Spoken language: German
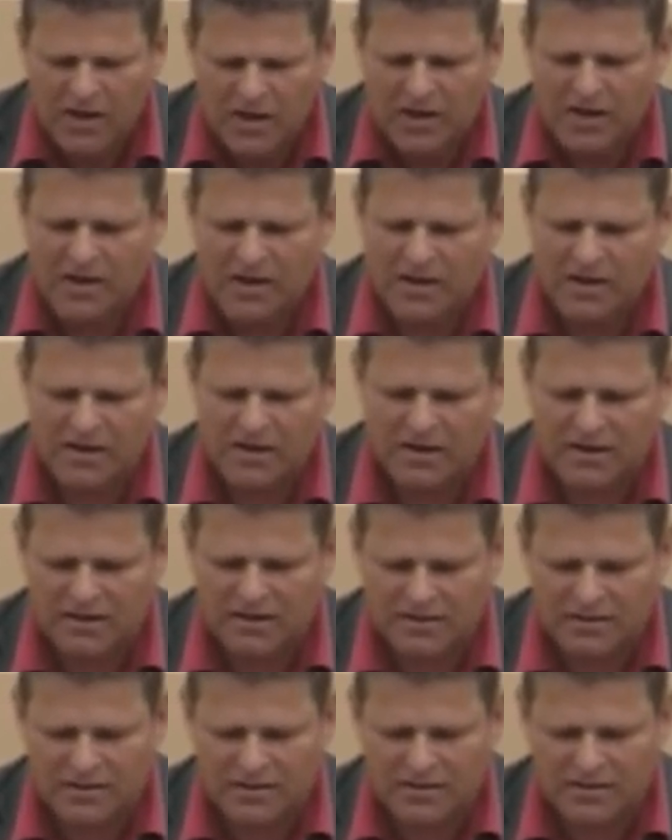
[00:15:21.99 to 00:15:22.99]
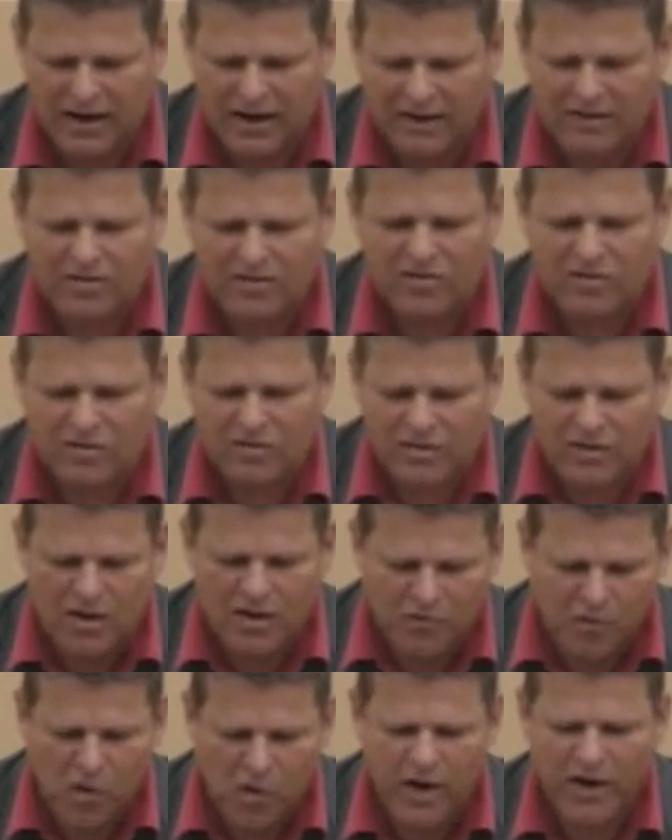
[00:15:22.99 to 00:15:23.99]
Äh, ganz
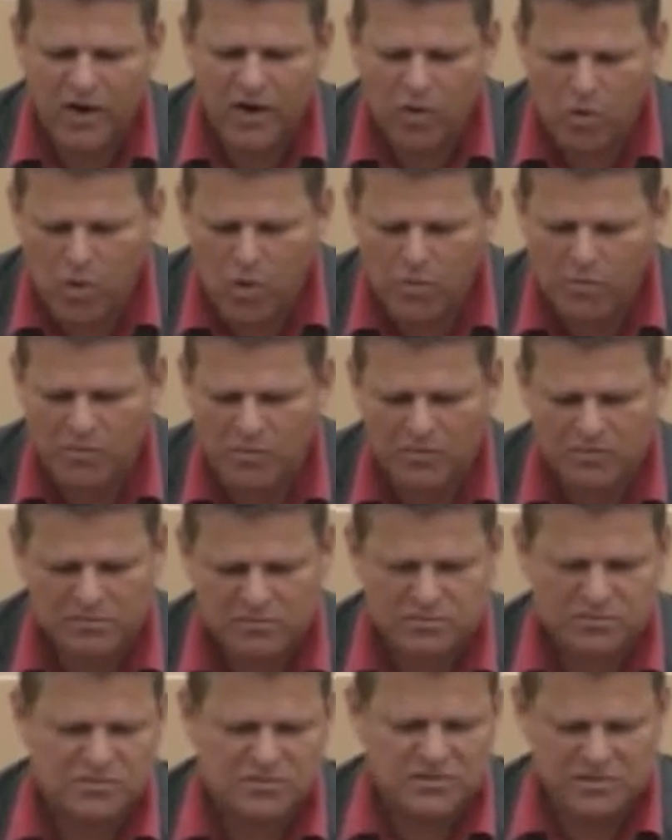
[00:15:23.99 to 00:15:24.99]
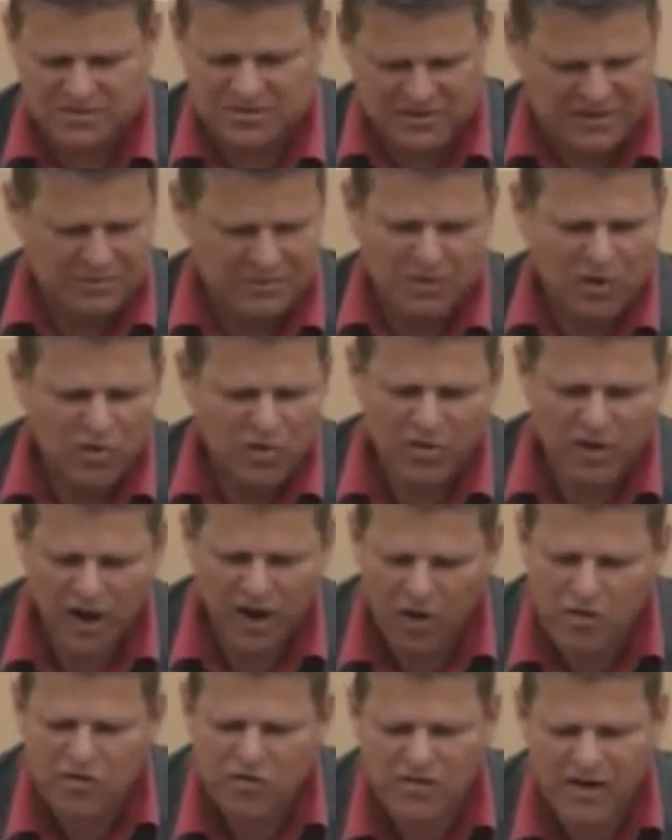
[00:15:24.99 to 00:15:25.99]
hervorgehoben gibt auch so eine
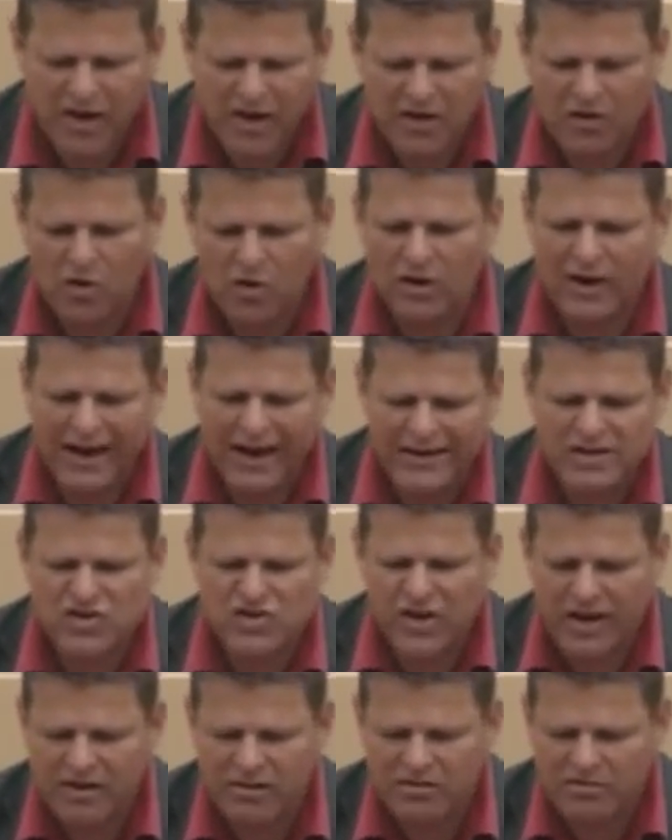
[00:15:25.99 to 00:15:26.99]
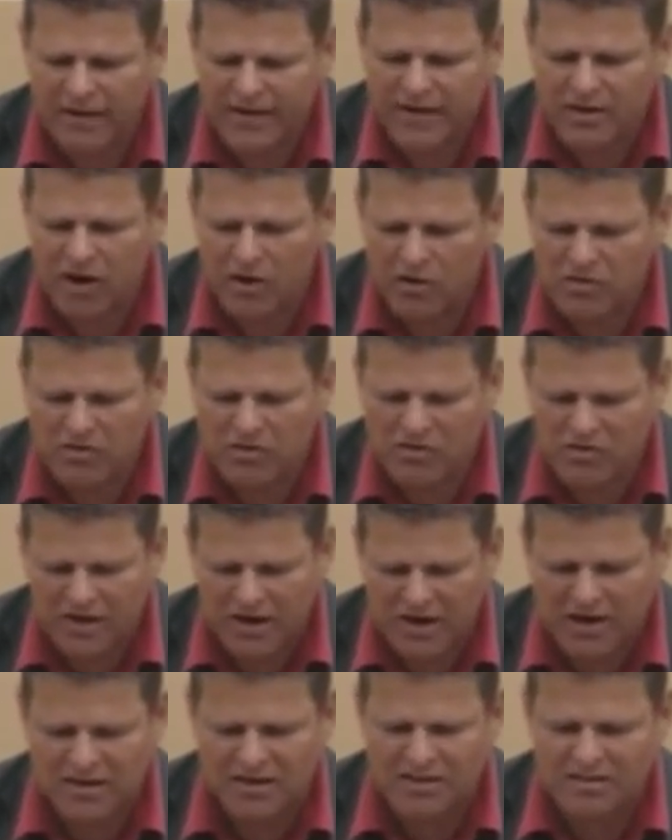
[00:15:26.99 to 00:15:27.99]
Auszeichnung, Leitstern
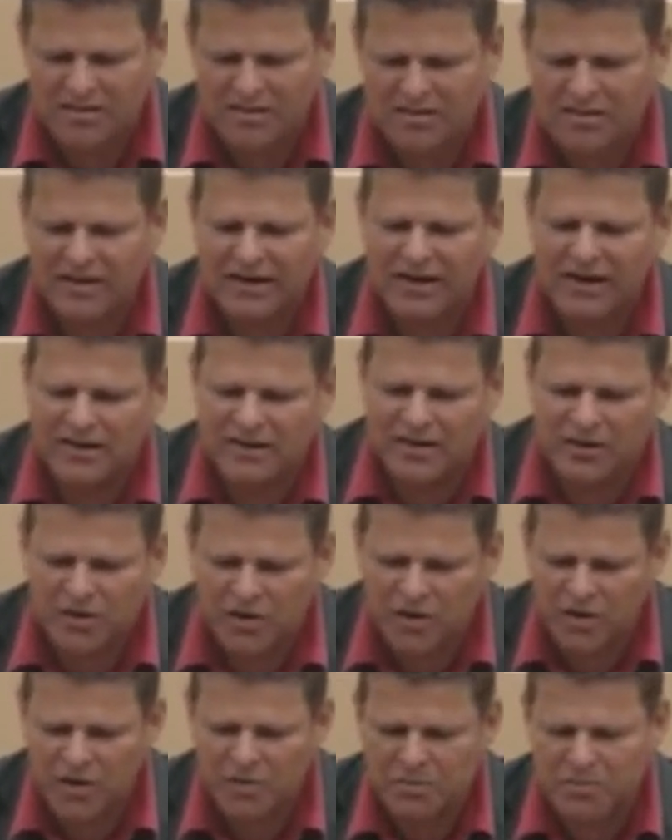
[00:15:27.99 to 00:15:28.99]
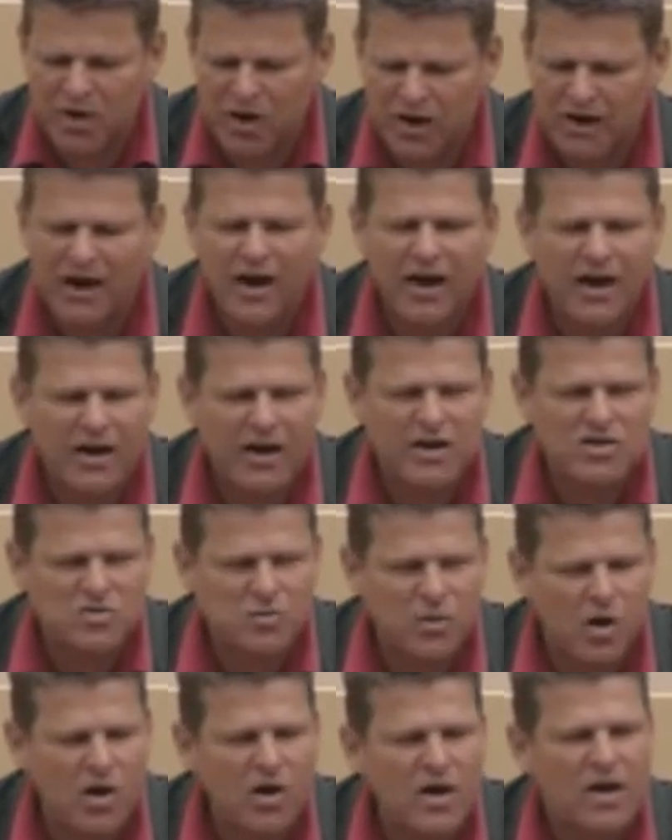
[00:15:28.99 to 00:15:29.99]
2010, das ist die Kategorie
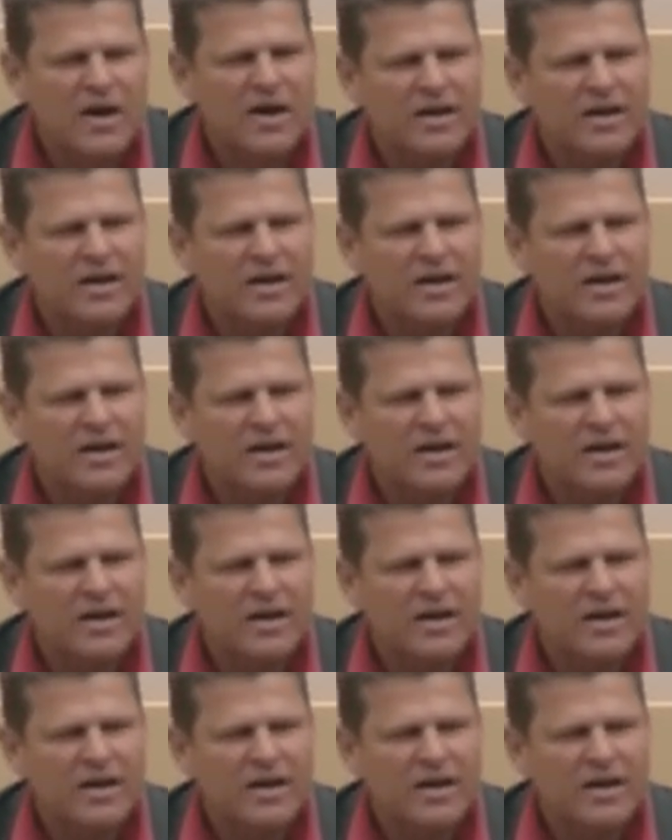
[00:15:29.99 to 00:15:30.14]
Bürgerengagement.